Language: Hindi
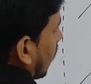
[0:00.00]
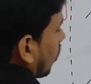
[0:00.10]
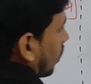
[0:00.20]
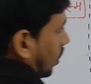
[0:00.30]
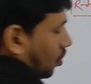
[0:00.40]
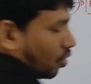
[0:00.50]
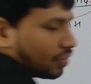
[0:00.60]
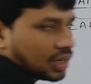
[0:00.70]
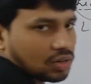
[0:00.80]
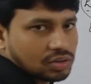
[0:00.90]
या आयोडीन कोई
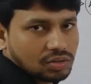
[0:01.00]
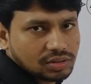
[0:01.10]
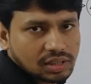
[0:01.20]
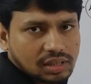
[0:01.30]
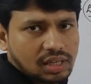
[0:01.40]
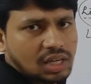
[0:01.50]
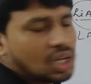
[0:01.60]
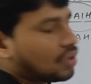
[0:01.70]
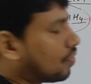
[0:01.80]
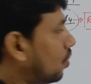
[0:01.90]
भी हेलोजन हो सकते
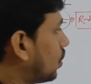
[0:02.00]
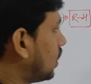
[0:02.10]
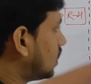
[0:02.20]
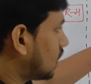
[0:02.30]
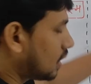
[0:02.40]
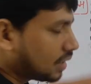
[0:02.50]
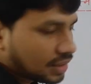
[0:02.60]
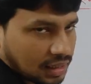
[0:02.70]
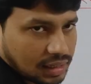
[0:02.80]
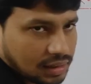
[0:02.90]
हैं फ्लोरीन जनरली
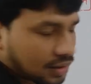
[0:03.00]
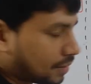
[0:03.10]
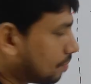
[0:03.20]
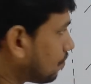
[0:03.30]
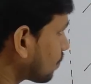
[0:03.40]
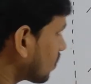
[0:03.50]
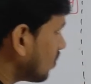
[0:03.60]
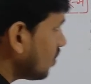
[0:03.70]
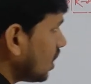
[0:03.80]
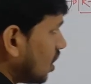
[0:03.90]
नहीं लेते हैं
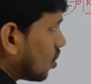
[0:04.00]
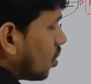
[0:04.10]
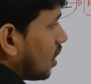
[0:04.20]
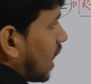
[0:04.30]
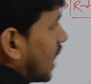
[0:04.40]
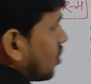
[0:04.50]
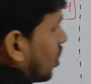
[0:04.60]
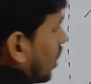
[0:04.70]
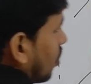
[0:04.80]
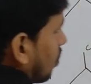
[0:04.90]
तो लाह
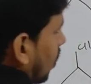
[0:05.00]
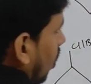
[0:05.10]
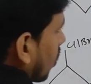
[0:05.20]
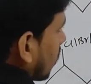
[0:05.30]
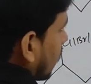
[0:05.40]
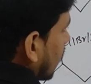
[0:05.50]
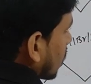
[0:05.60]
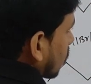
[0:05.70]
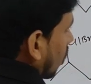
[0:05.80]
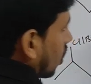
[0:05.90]
जो है वो बहुत ही
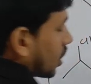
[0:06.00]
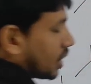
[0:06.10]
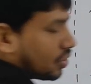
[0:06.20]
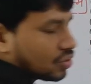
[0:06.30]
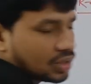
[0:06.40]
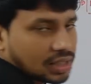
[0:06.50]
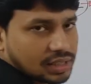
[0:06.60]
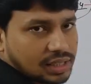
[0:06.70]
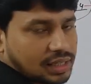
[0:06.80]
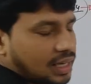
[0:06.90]
स्ट्रॉन्ग रिड्यूसिंग
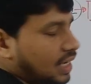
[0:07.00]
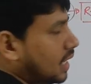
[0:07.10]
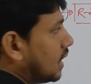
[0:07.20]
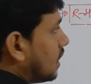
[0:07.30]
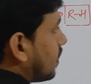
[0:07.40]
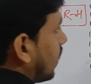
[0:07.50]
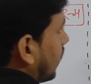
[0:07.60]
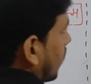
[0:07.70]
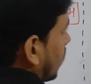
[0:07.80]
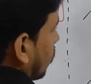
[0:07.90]
एजेंट है इसीलिए
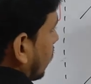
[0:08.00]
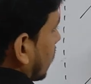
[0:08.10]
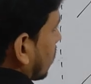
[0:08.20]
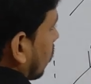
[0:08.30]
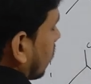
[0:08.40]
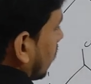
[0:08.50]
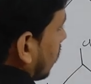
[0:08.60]
ये जो रिएक्शन होती